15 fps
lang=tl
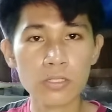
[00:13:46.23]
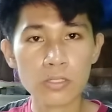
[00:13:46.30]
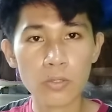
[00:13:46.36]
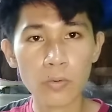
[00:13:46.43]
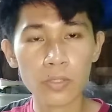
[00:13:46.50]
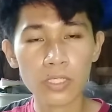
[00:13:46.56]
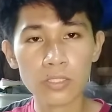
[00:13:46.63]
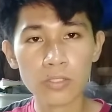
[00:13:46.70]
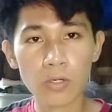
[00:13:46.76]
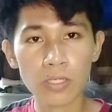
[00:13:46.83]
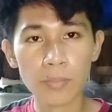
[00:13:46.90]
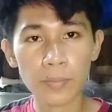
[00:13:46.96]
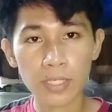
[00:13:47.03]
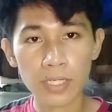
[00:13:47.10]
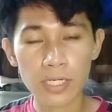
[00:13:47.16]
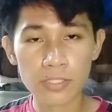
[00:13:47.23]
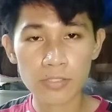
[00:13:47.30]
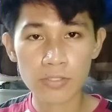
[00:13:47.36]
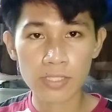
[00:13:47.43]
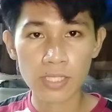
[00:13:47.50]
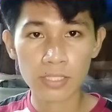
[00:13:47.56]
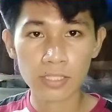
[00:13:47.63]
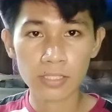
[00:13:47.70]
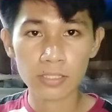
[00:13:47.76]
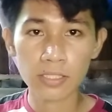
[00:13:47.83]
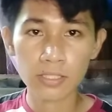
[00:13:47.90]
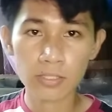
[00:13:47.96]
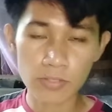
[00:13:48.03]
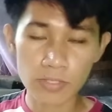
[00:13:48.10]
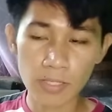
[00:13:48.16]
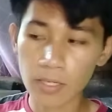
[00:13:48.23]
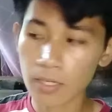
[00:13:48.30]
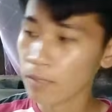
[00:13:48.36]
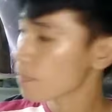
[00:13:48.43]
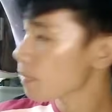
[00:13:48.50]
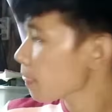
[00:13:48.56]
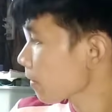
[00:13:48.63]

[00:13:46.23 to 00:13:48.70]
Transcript: So all in all, ang gastos natin dito sa